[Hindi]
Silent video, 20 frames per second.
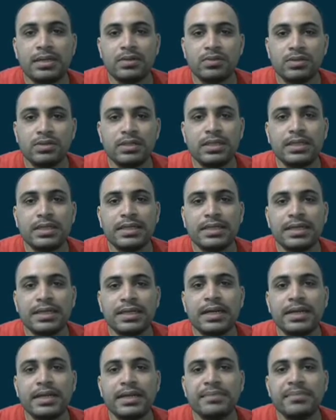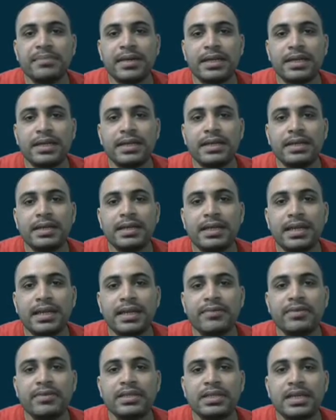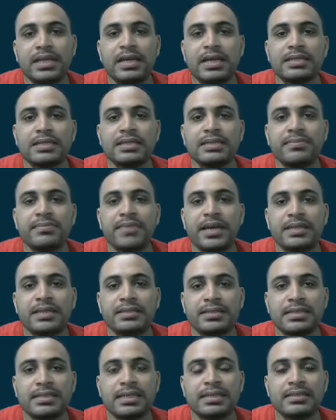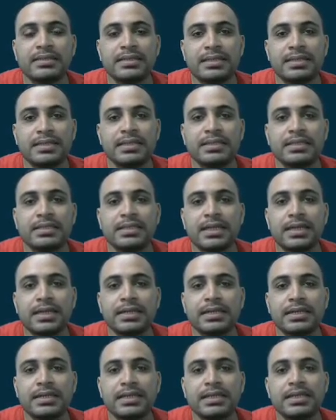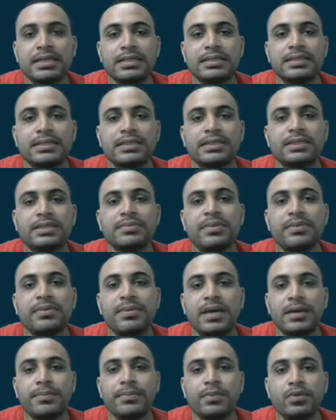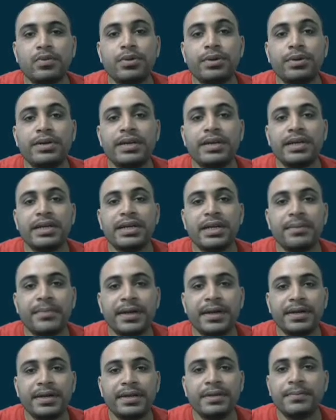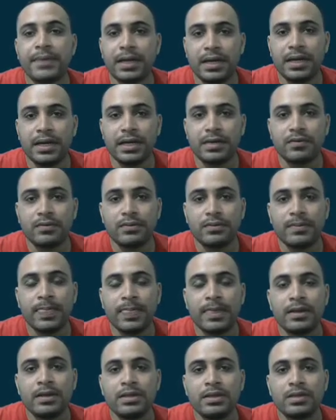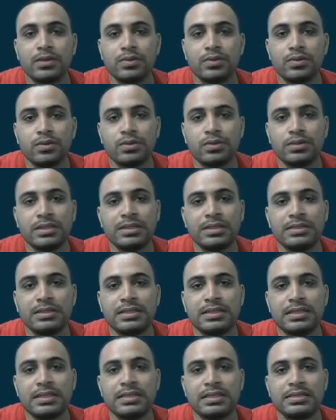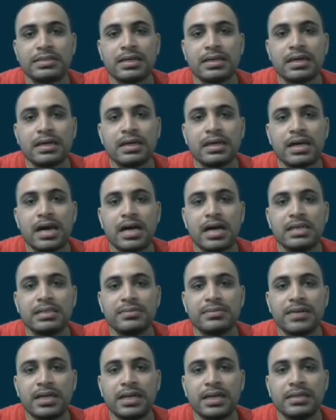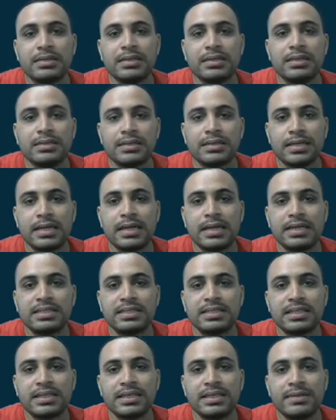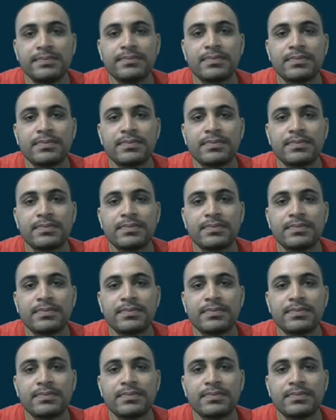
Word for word: उसी के रिगार्डिंग मैंने एलेवेंथ क्लास की मैथ्स की एक सीरीज स्टार्ट की है जिसमें मैं आपको ट्रिग्नामेट्री पढ़ा रहा हूँ तो उसी सीरीज का आज हमारा तीसरा लेक्चर है